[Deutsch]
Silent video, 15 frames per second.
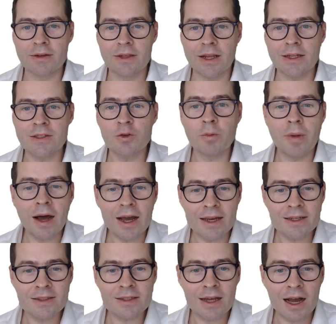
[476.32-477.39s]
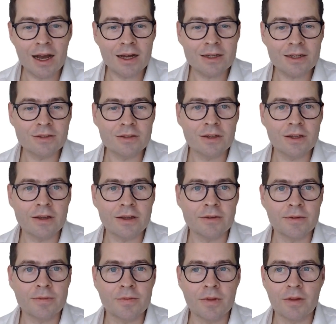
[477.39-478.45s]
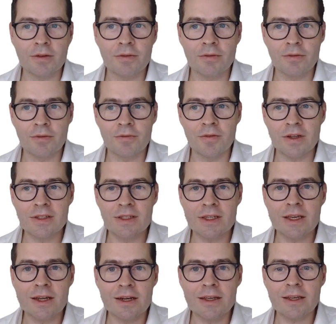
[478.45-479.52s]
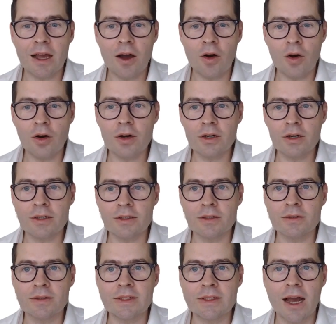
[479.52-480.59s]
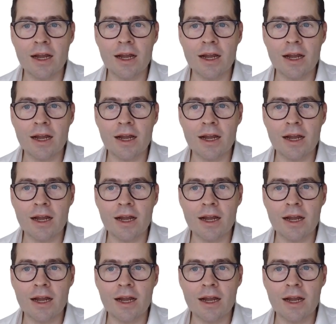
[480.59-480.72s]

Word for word: dazu beitragen äh, wird sicherlich auch äh, die